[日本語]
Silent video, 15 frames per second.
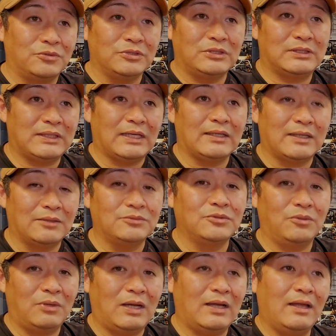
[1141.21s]
こういう機体買う
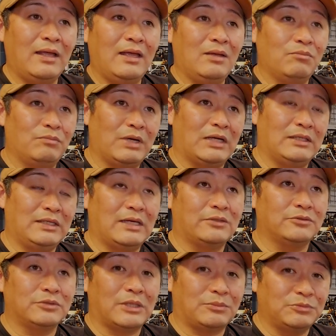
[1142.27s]
のか、まあ、
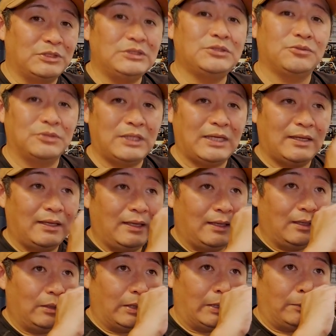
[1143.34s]
200g 以上で、
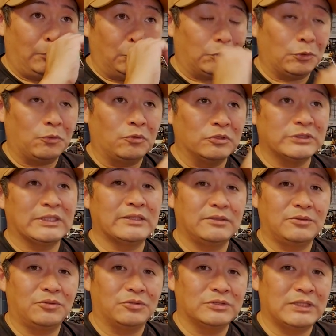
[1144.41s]
えー、もっと高
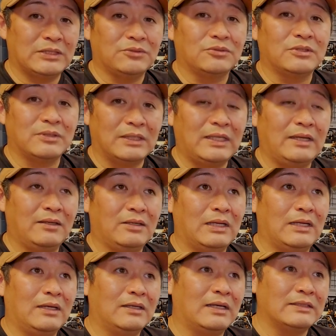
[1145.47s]
高性能っていうかね、
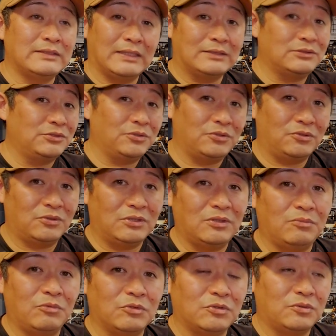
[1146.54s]
えー、風が強い時
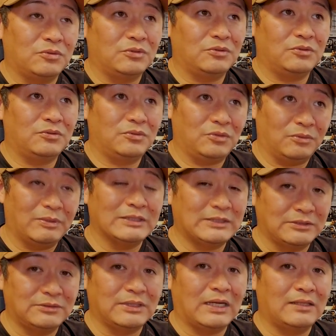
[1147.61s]
でも飛ば
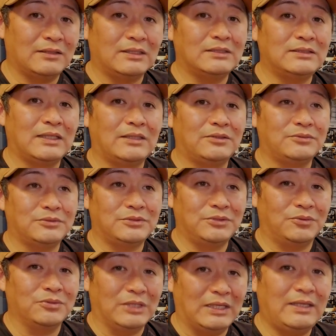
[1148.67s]
せる、安定している
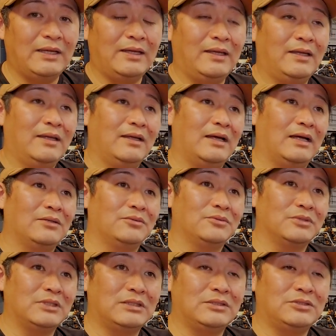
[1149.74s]
ような、ね、あ
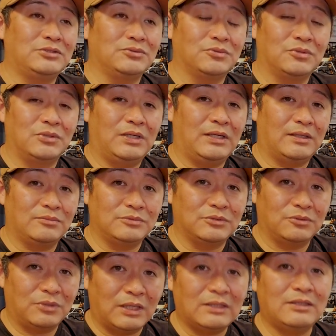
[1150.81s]
の機種を選ぶ
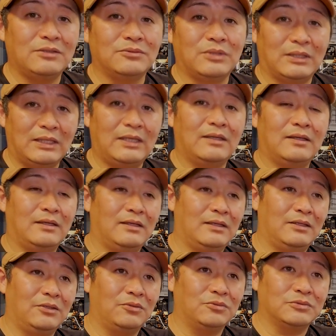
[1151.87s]
のかっていうのはね、
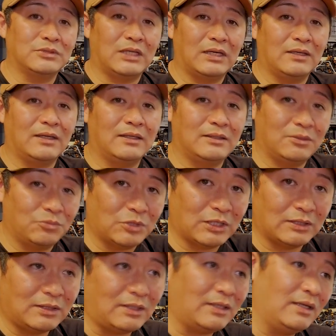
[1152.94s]
えよく考えても
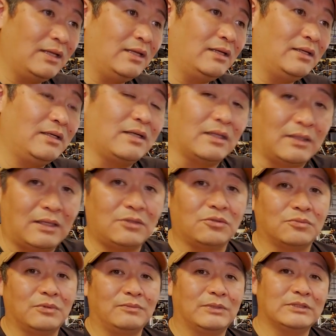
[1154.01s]
らったらいいかな
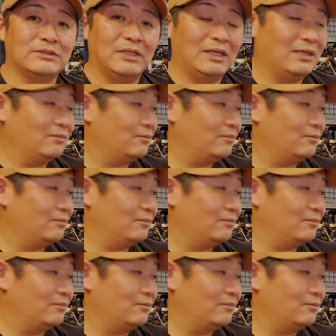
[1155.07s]
と思います。